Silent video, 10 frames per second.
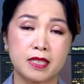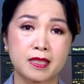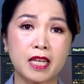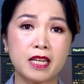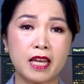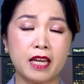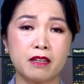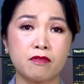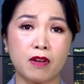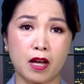
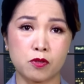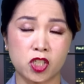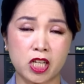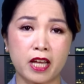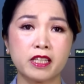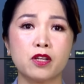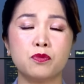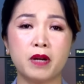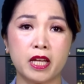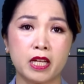CNN vào sáng ngày
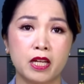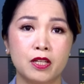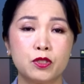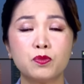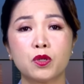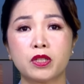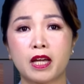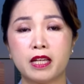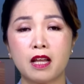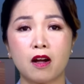hôm nay, chúng tôi
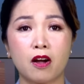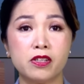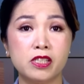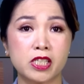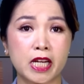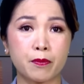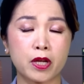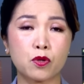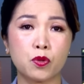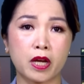thấy là họ đưa ra một
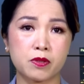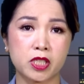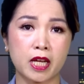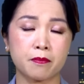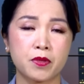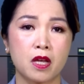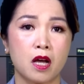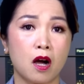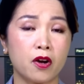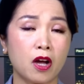cái cuộc khảo sát.
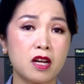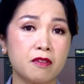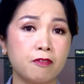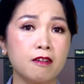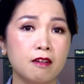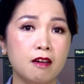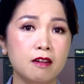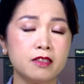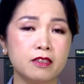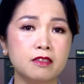Họ nói là phần
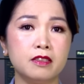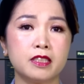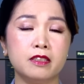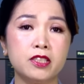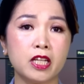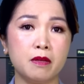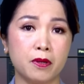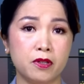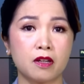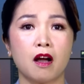lớn những người cử tri
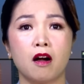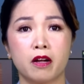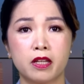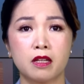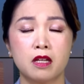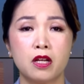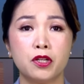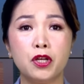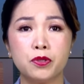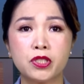mà được hỏi đó
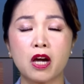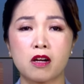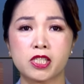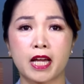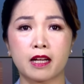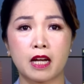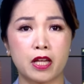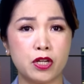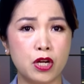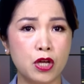đều cho rằng là
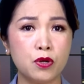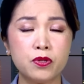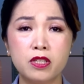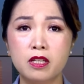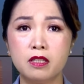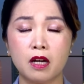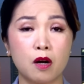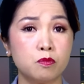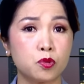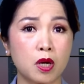nếu như
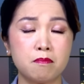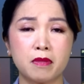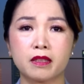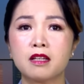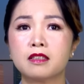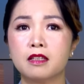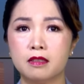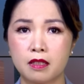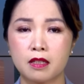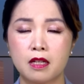ông Trump mà thất
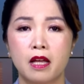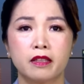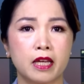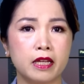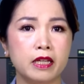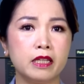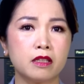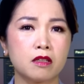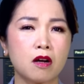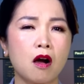cử đó, thì
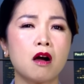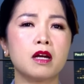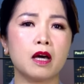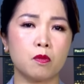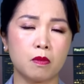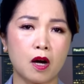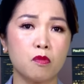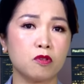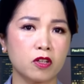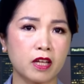khó lòng
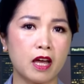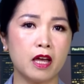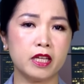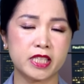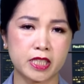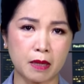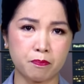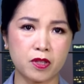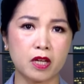ông có thể chấp